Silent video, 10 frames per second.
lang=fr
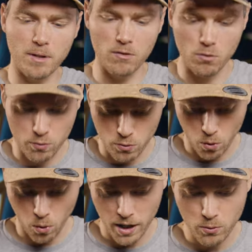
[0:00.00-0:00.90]
prises de vue
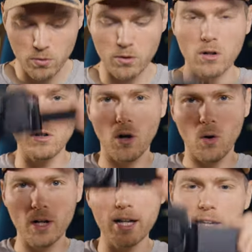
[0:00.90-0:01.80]
au ras du sol,
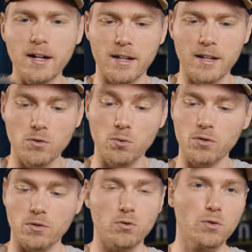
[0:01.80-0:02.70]
en l'air et donc